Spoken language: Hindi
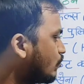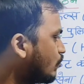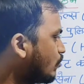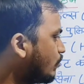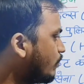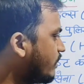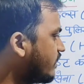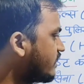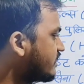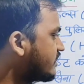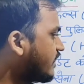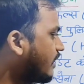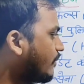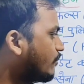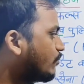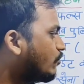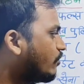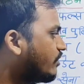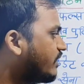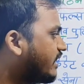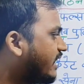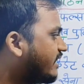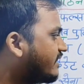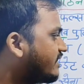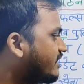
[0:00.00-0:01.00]
तो बस
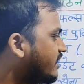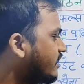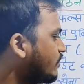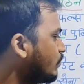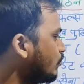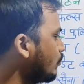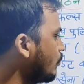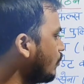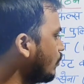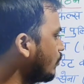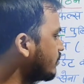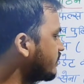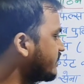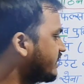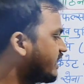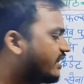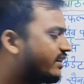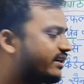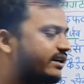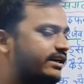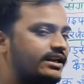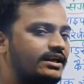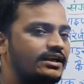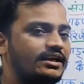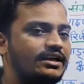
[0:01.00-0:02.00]
आपको कैसे उन लोग
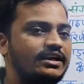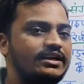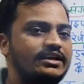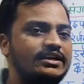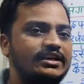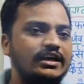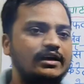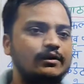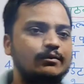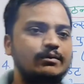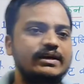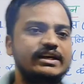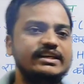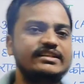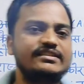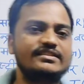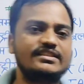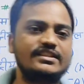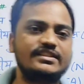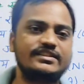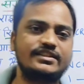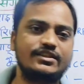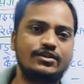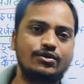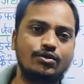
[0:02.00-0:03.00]
चेक करेंगे कि आप
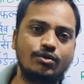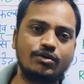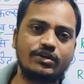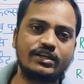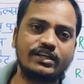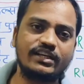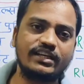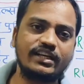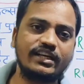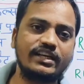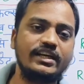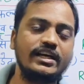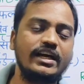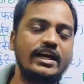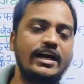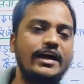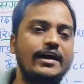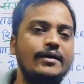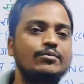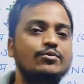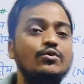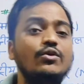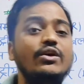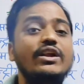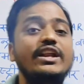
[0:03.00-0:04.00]
एनसीसी हो कि नहीं
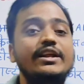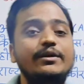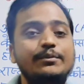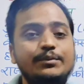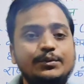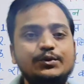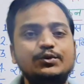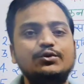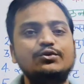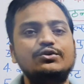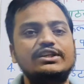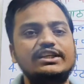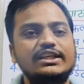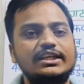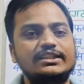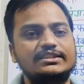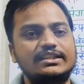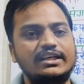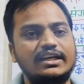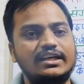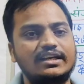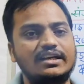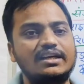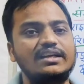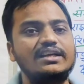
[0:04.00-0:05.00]
आपको रिव्यू किया
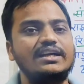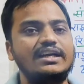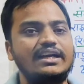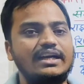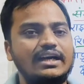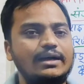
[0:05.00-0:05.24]
जाएगा